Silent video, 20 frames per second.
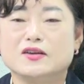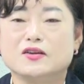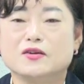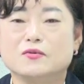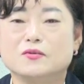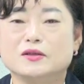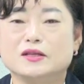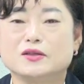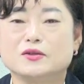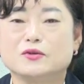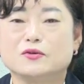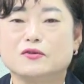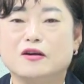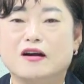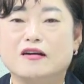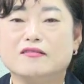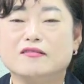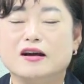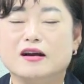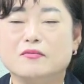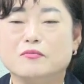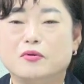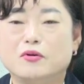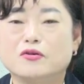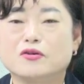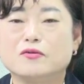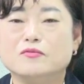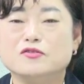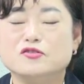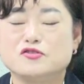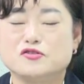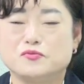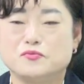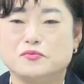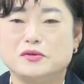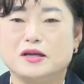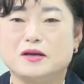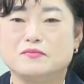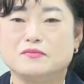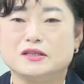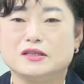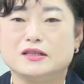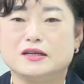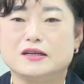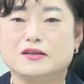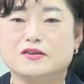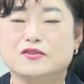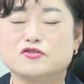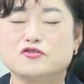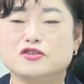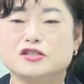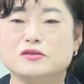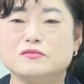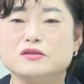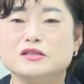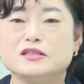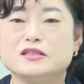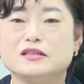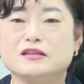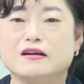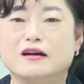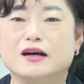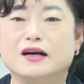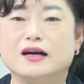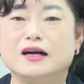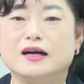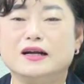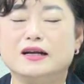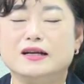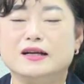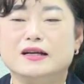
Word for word: 이번에 또 관광 포럼을 준비합니다. 여주 시민들과